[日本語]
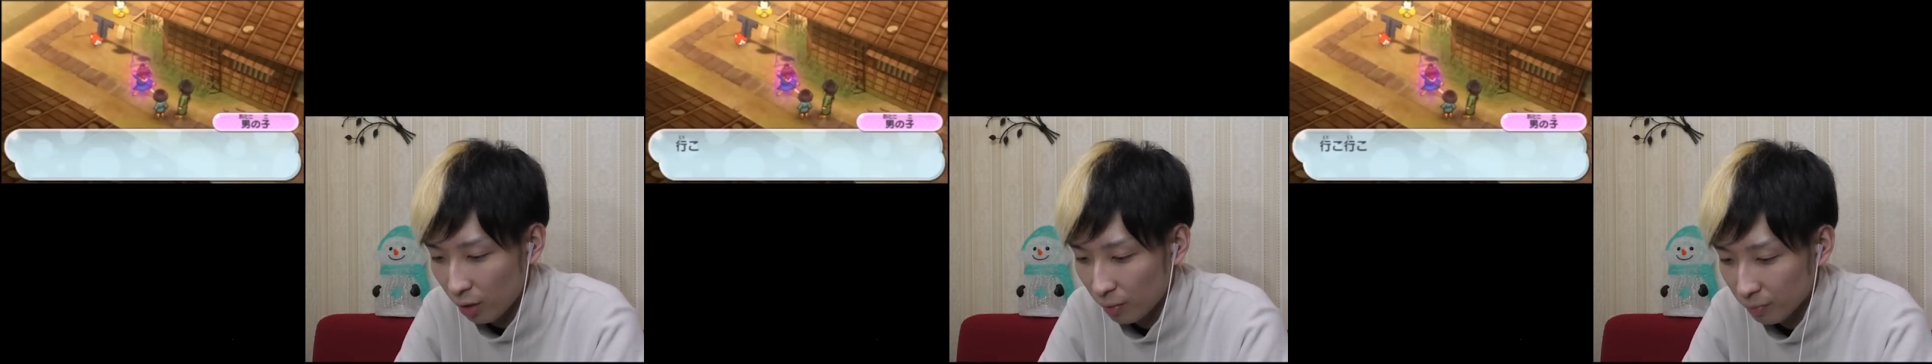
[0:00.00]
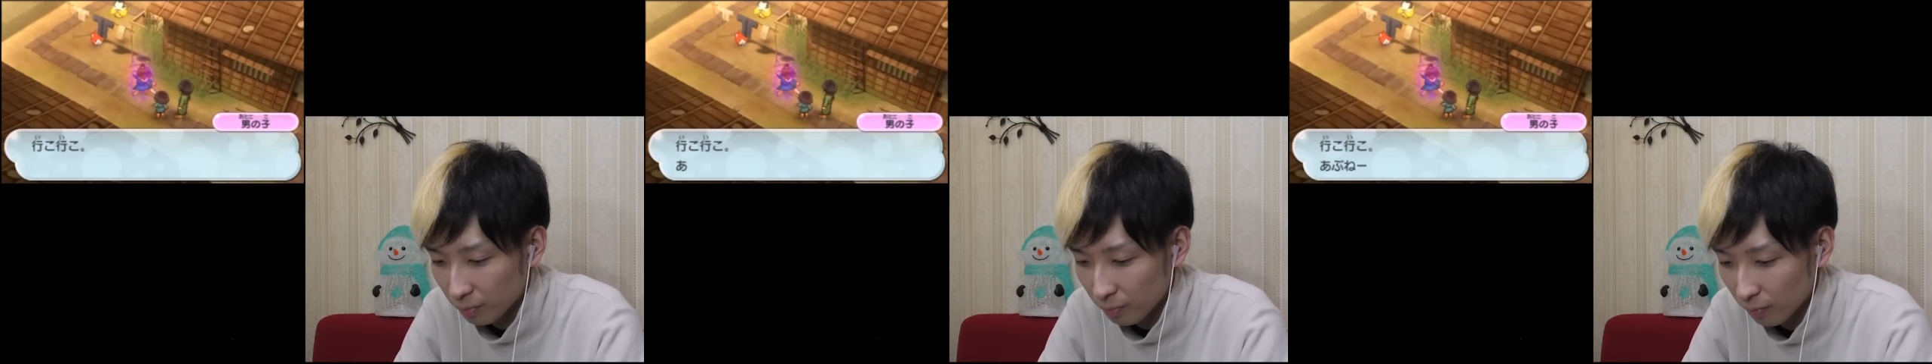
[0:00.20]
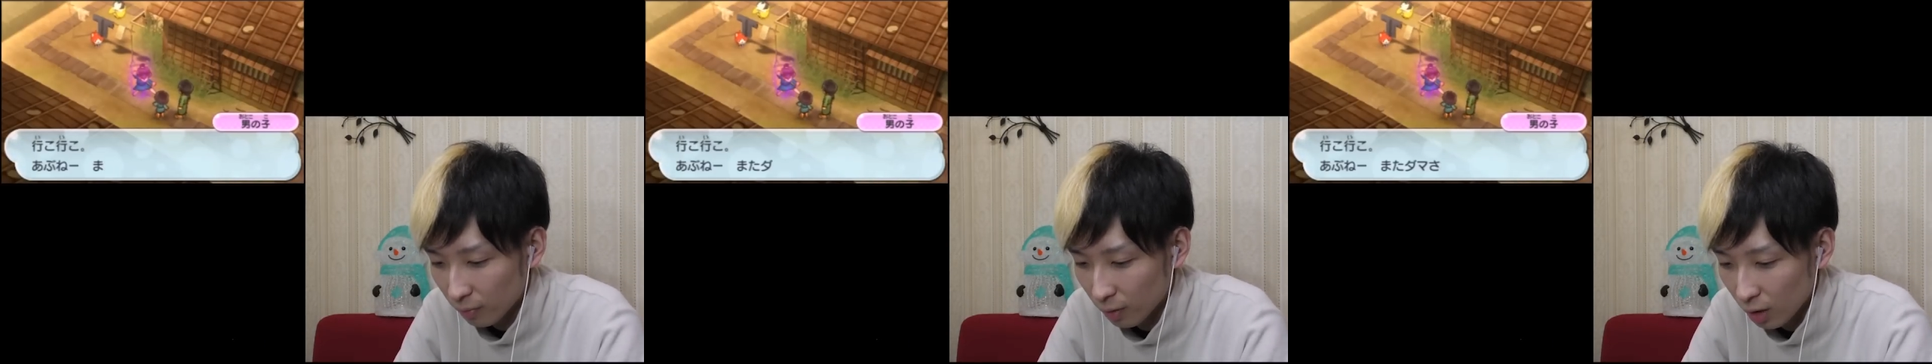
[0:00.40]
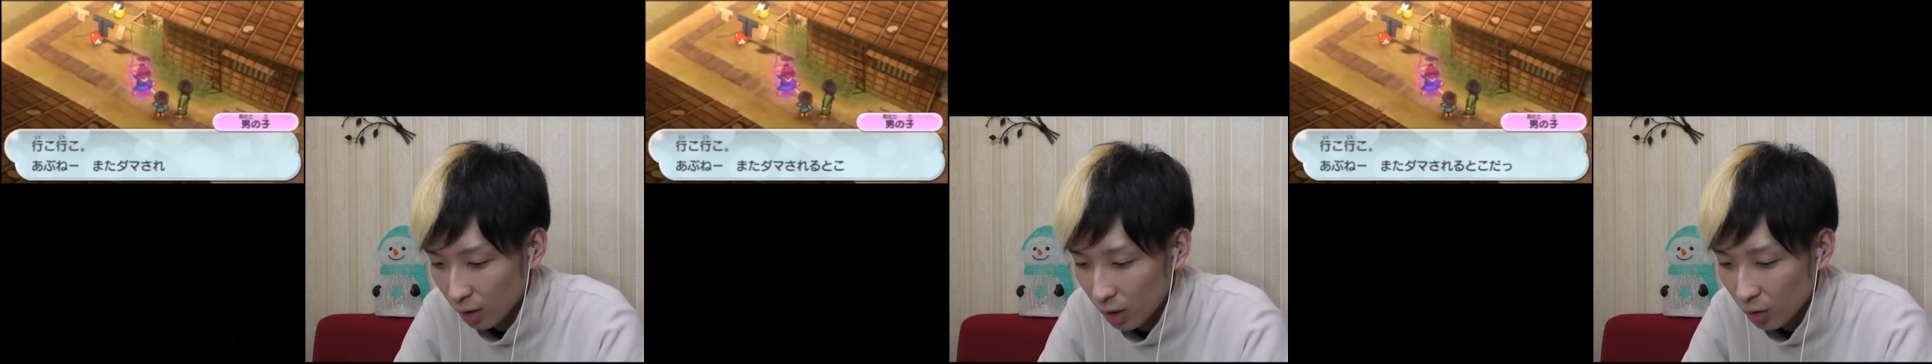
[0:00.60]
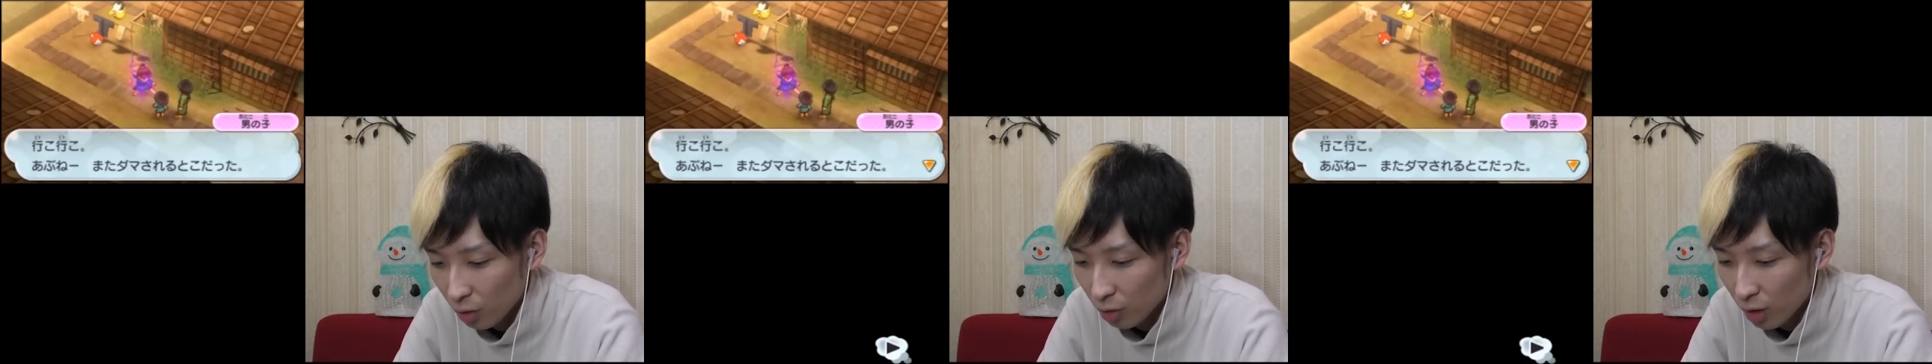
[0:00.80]
行こ
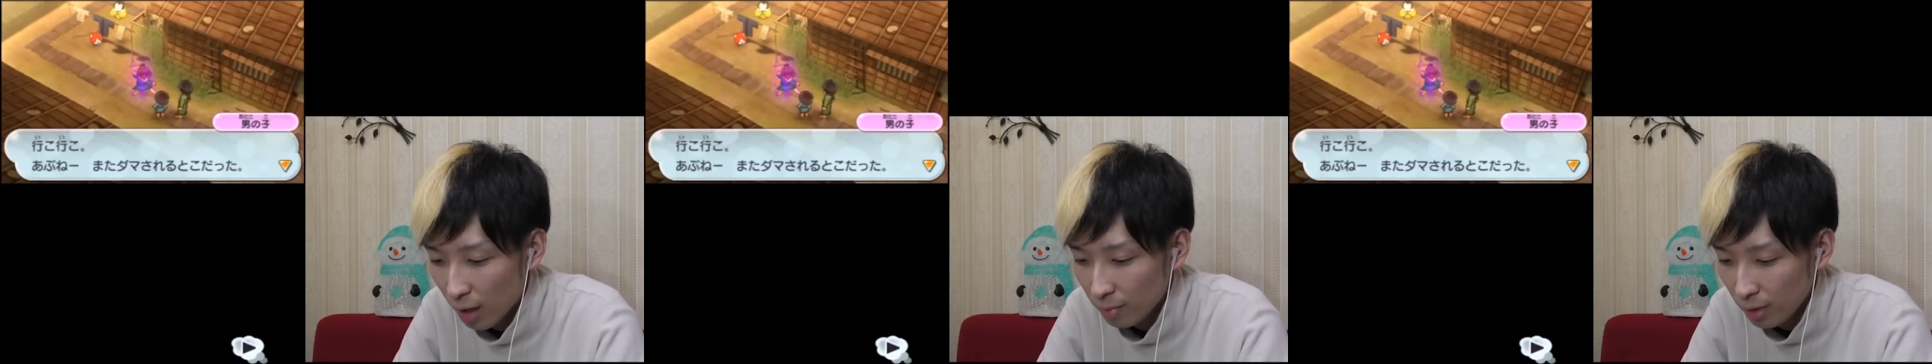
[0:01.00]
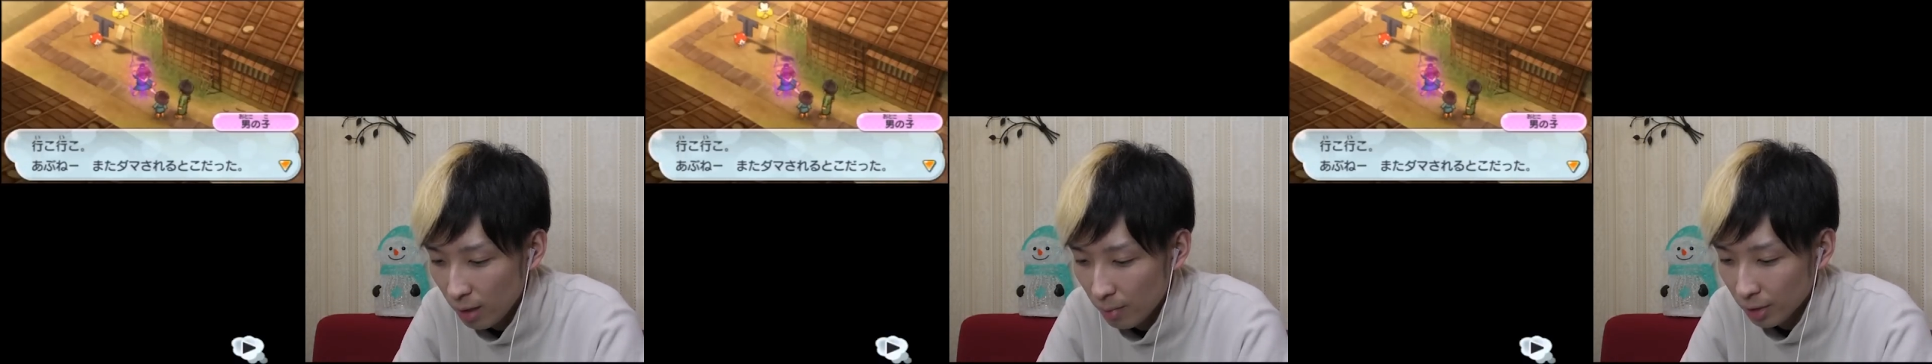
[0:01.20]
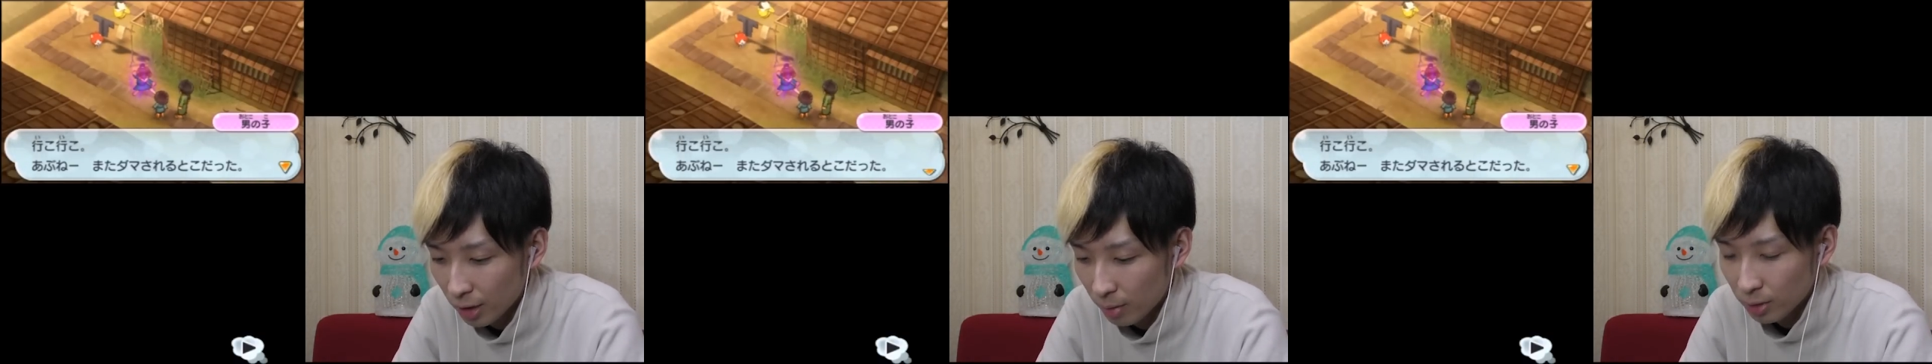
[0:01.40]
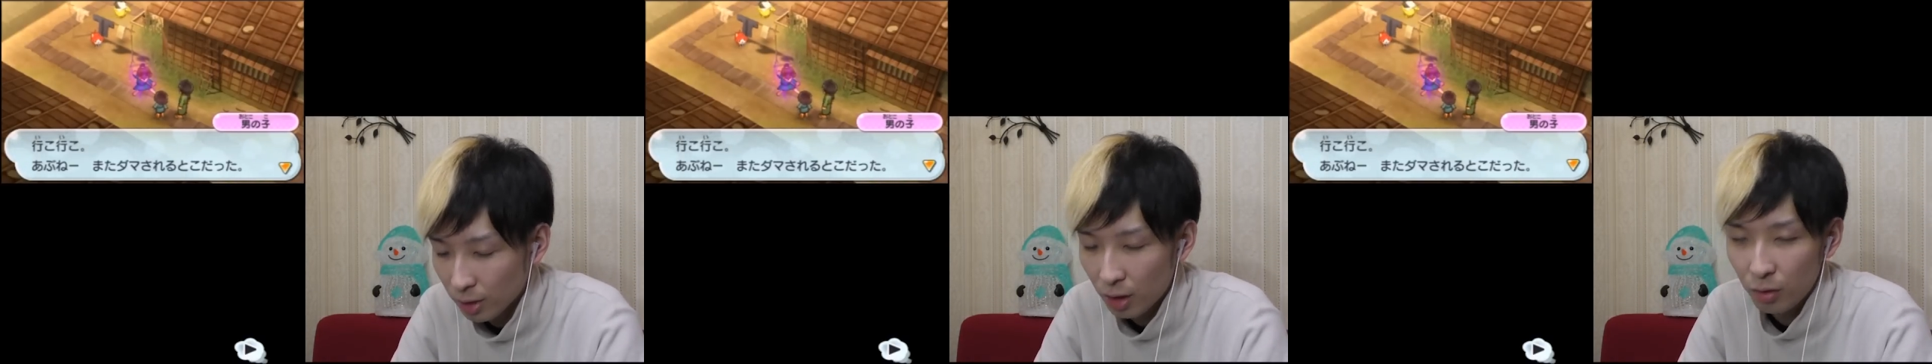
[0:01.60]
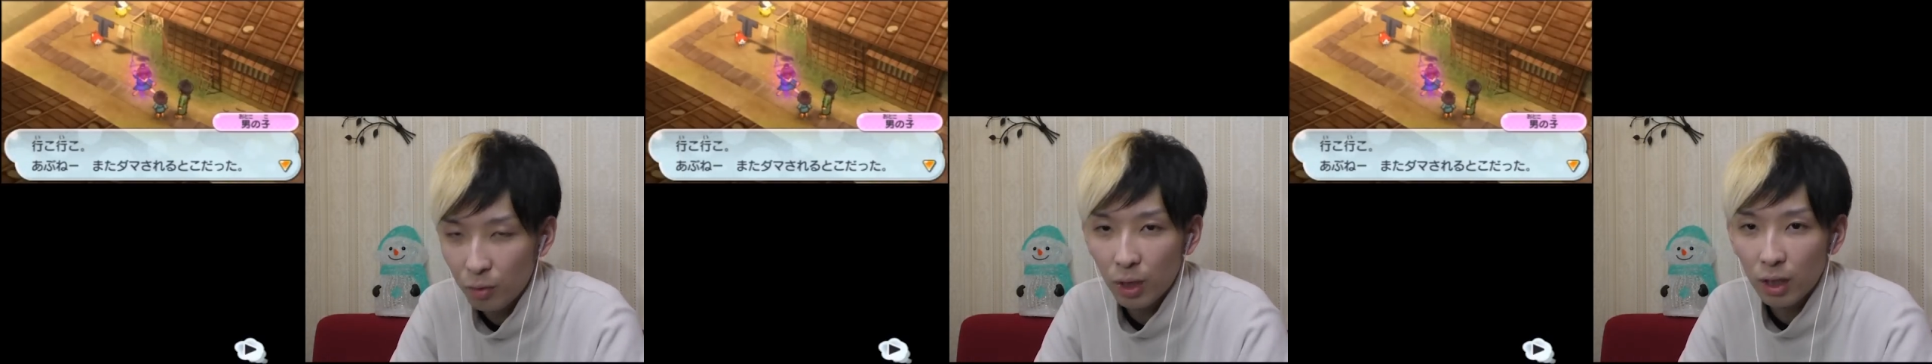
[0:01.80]
う行こう、危ねえ、また騙
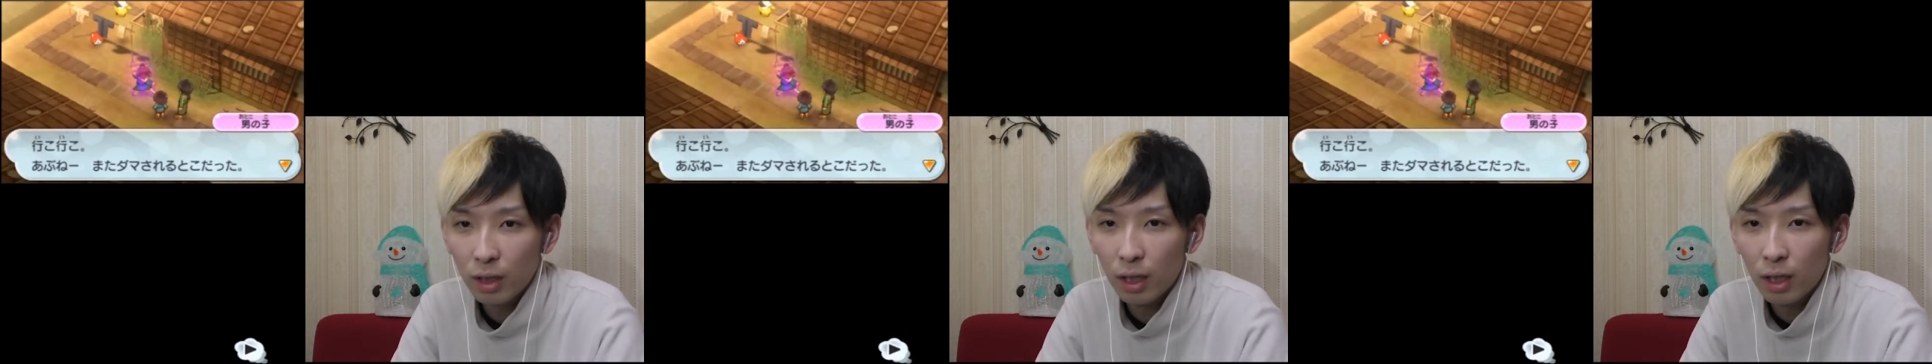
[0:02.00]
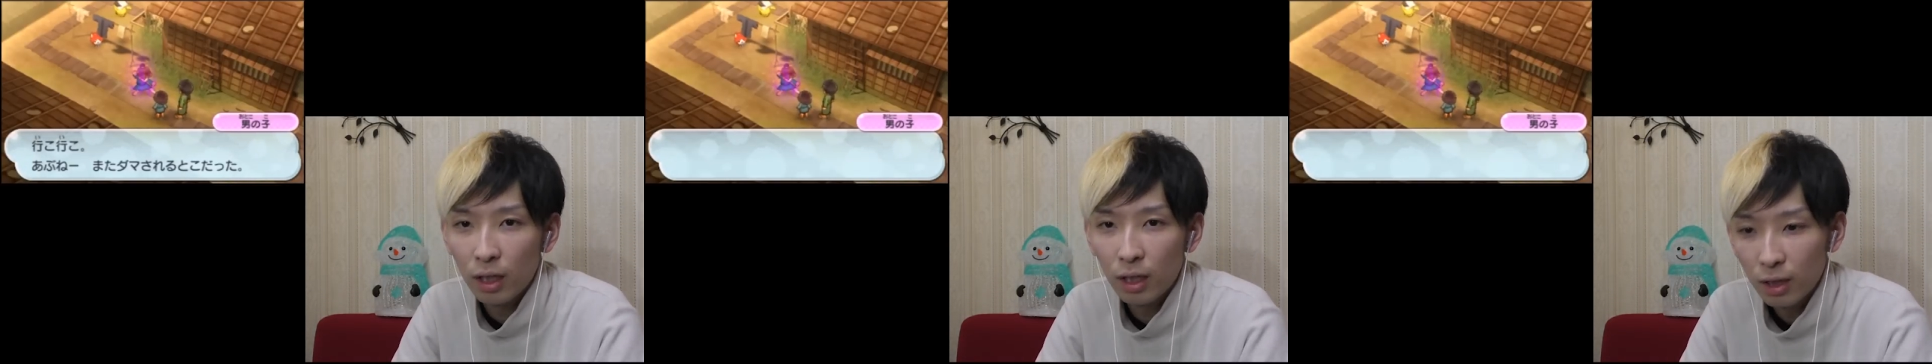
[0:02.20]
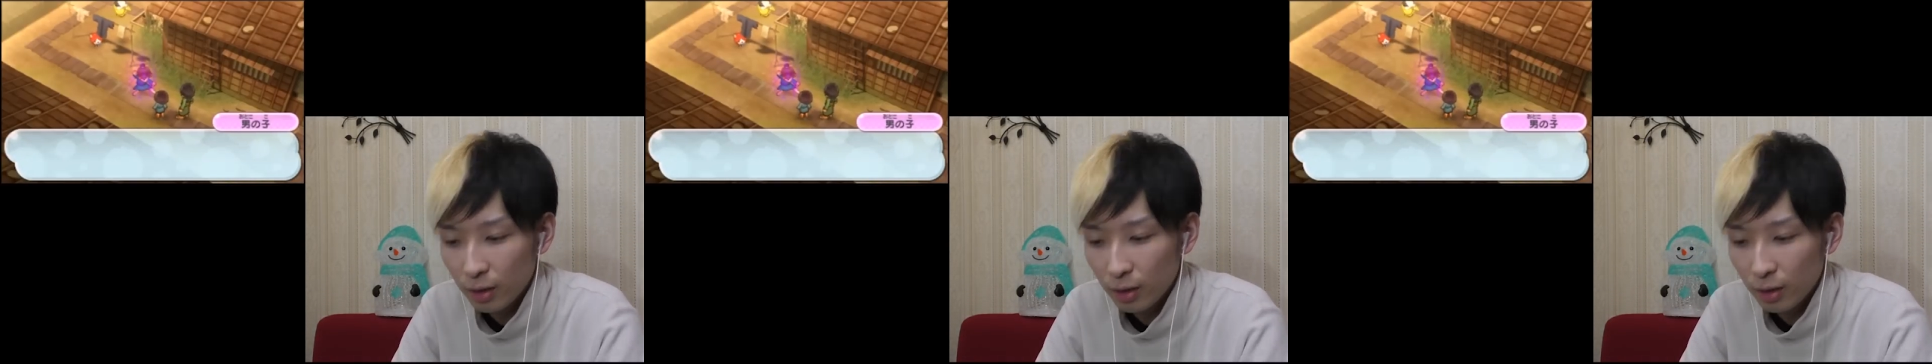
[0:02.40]
されるとこだった。